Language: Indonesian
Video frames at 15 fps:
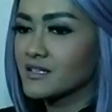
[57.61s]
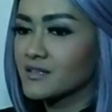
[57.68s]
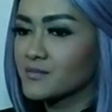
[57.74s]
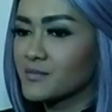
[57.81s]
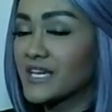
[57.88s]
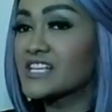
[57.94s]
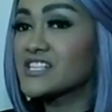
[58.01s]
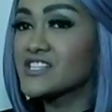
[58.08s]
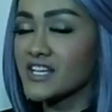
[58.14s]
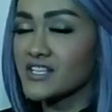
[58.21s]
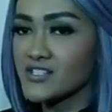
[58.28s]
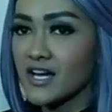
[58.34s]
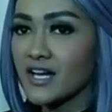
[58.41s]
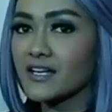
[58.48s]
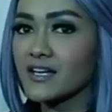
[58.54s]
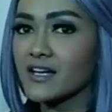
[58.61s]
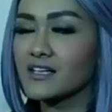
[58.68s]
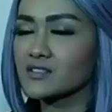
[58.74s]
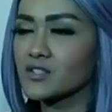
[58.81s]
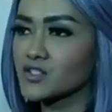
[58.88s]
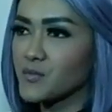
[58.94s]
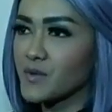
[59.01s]
pengisi acara atau
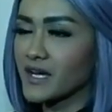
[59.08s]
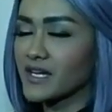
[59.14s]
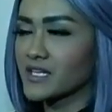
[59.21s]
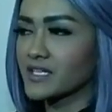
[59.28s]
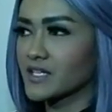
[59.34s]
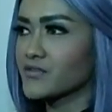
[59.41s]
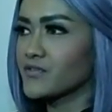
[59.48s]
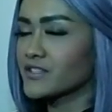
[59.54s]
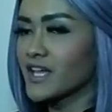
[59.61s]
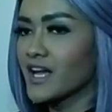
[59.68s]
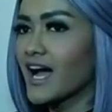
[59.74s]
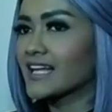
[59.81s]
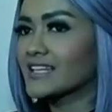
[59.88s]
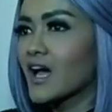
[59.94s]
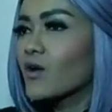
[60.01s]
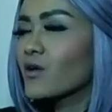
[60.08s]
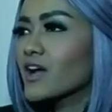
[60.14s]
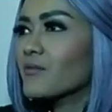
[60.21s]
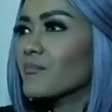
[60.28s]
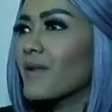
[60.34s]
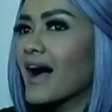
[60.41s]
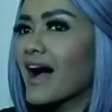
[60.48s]
sebagai detektif kita nggak tahu yang
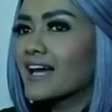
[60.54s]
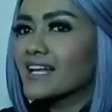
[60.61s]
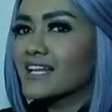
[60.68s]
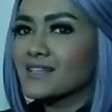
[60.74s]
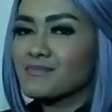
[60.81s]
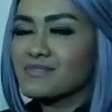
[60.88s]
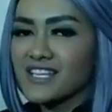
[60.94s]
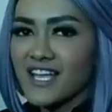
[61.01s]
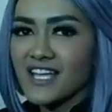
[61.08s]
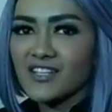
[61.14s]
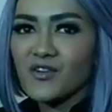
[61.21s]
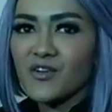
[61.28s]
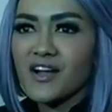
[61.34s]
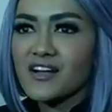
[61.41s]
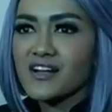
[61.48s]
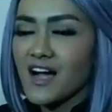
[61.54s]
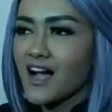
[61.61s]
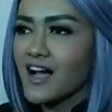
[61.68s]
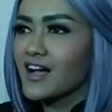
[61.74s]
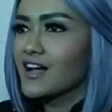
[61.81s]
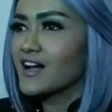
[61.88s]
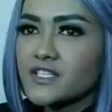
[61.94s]
mana yang bisa nyanyi atau yang enggak
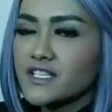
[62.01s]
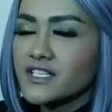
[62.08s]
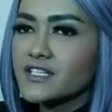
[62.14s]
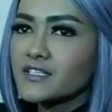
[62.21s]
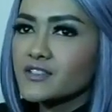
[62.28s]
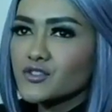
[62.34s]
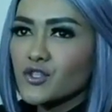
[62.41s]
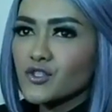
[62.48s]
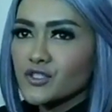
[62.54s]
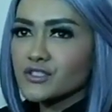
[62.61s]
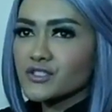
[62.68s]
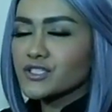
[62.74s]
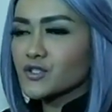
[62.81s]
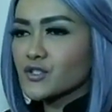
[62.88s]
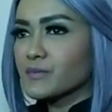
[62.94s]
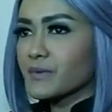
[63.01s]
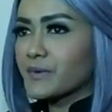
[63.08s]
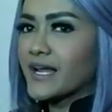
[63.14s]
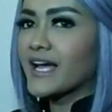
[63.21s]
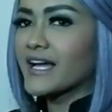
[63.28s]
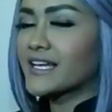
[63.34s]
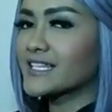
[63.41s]
ini sesuatu yang berbeda
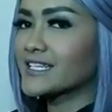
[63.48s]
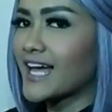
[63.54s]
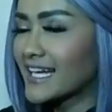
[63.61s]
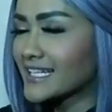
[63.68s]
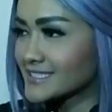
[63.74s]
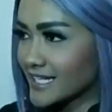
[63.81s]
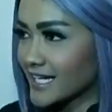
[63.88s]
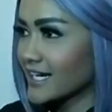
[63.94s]
kita aja